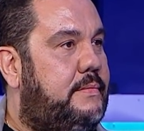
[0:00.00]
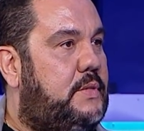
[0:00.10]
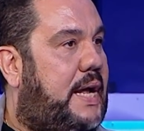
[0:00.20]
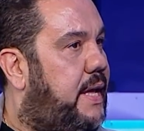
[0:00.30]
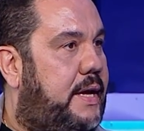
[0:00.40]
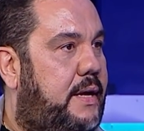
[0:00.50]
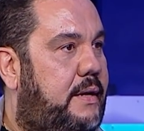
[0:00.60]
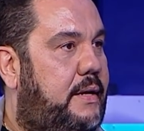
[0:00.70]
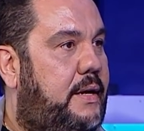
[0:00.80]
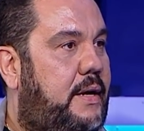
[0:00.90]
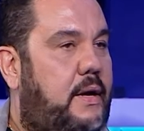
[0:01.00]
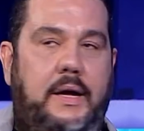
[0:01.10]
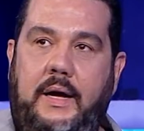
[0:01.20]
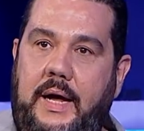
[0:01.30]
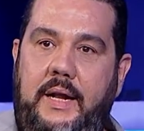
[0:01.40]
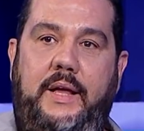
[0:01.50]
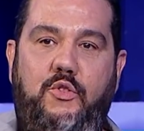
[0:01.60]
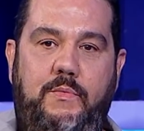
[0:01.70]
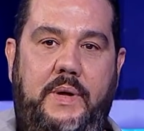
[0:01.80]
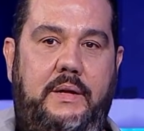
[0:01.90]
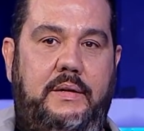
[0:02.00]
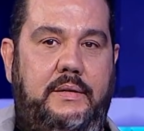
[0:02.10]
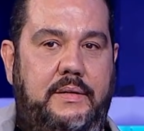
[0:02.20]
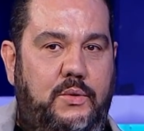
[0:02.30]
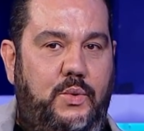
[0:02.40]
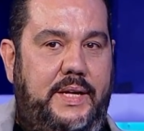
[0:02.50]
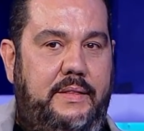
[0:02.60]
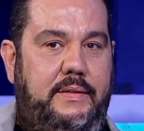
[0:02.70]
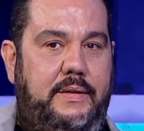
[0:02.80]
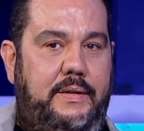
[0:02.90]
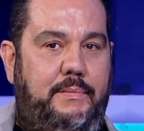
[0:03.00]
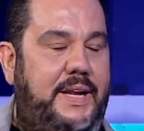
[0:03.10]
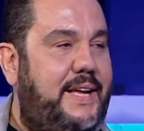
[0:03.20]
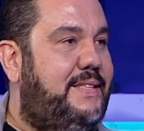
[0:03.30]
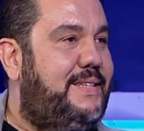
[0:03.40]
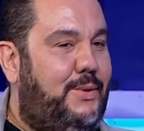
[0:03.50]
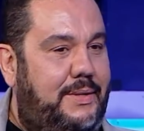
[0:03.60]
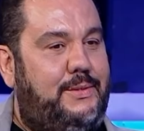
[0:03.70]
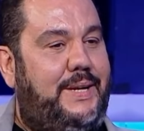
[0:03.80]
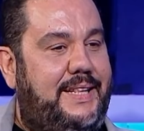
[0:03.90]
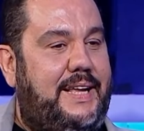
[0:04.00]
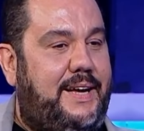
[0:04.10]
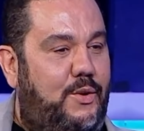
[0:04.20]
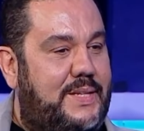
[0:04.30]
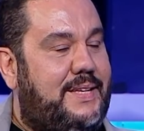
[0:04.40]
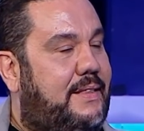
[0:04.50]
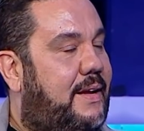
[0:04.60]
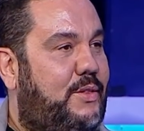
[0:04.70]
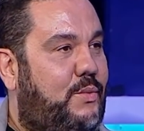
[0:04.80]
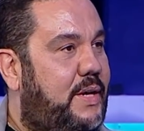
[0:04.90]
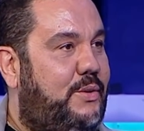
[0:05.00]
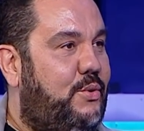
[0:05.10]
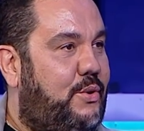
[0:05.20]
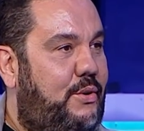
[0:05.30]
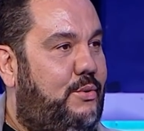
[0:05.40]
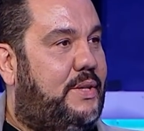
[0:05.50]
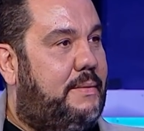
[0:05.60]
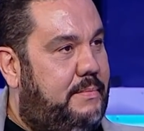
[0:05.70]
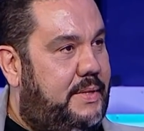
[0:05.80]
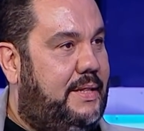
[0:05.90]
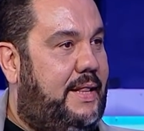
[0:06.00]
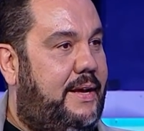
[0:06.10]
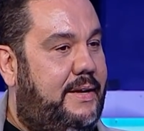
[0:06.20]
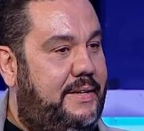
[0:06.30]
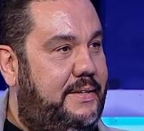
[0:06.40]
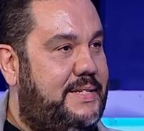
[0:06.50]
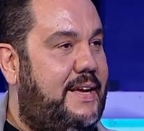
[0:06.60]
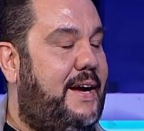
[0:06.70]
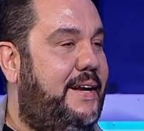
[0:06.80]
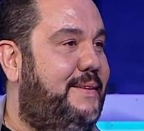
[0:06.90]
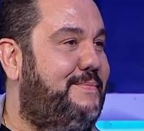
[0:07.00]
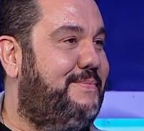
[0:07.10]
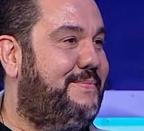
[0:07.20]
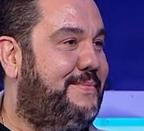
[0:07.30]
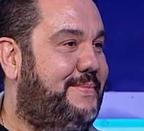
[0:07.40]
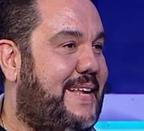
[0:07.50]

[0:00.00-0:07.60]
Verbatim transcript: الحقيقه قال هذوما اولاد بلادي واولاد هكا الوسطات واحد وكل وتم اطلاق سراحنا الحمد لله